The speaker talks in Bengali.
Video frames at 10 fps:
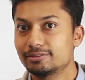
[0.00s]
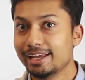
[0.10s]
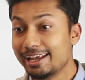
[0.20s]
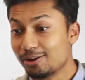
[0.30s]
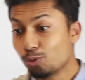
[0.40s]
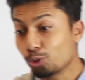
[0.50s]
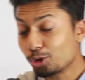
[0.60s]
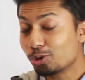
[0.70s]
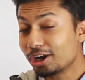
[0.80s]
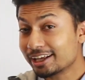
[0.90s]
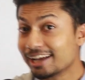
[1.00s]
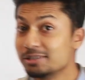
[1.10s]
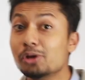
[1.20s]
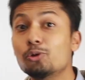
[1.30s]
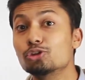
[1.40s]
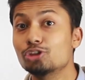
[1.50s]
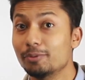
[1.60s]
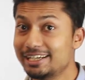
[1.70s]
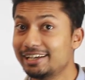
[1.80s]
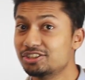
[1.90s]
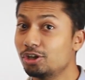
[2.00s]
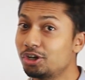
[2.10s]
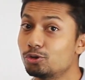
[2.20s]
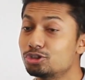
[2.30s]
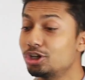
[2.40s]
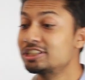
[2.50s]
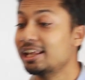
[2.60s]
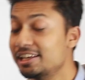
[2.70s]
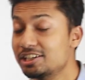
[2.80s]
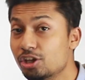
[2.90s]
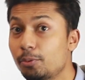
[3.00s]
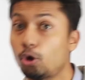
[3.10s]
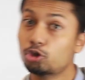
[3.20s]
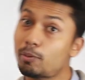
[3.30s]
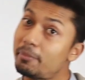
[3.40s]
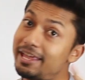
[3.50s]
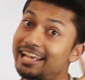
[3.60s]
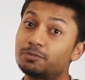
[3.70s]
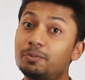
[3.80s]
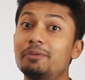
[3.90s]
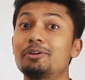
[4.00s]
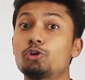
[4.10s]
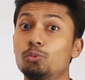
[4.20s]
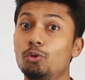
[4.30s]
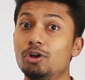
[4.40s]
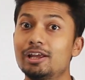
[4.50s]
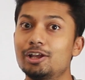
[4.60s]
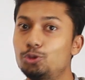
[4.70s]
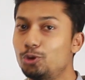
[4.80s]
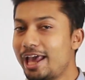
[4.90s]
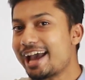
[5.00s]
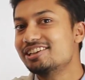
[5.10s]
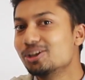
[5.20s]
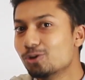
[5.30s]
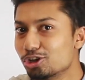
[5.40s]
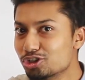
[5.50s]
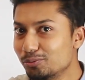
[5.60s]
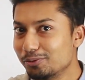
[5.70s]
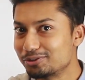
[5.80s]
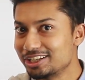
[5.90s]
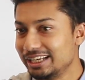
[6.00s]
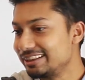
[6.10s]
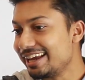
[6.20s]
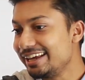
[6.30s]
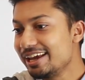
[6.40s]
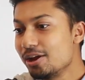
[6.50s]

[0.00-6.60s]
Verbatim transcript: তাই কোনো না কোনো একটা কাজ আমার করতে হবে যে কাজটা অলরেডি করছে চালিয়ে যেতে হবে অথবা আমি এক্সপেরিমেন্ট করবো দূরে একসাথে করা সম্ভব হচ্ছে না তাই